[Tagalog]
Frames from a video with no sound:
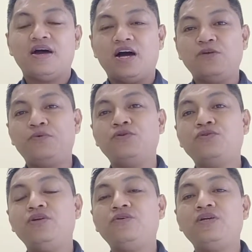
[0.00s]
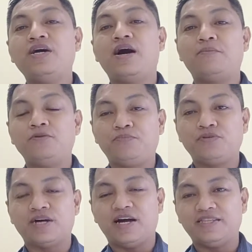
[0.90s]
Ano po yung huling-huling hamon po
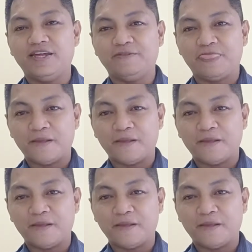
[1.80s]
sa atin?